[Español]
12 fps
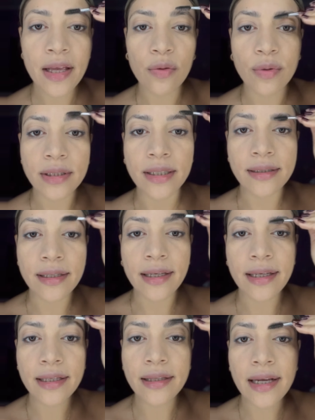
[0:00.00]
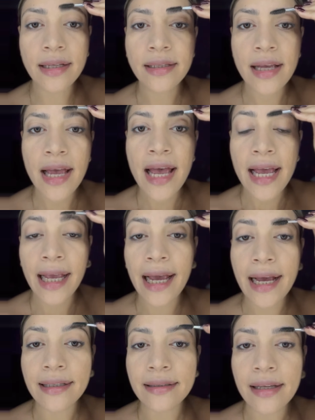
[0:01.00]
nuestras cejitas
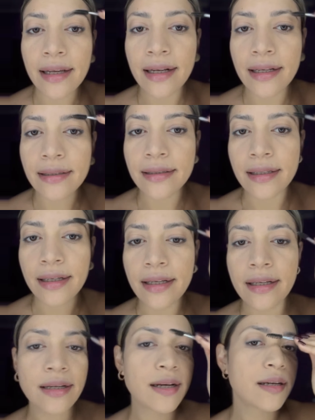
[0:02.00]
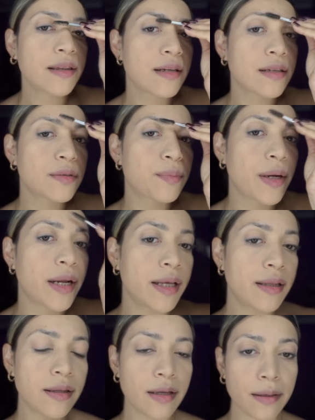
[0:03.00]
que es de glicerina
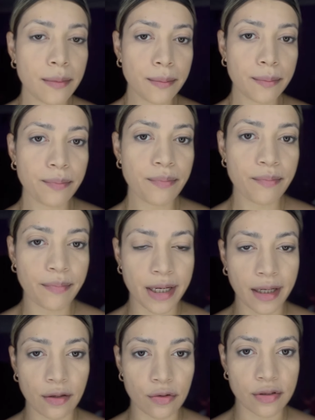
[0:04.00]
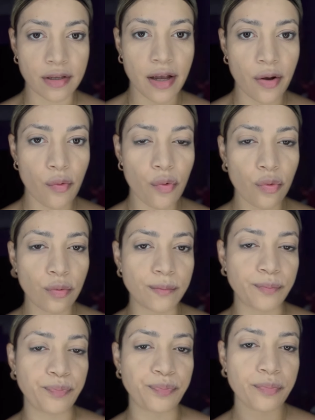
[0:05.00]
transparente para que nos dé
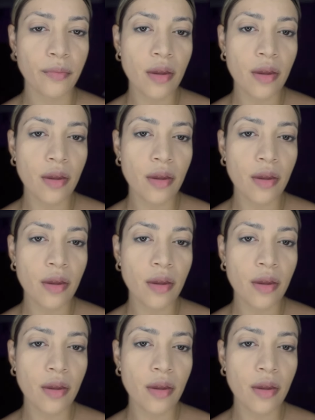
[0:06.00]
un,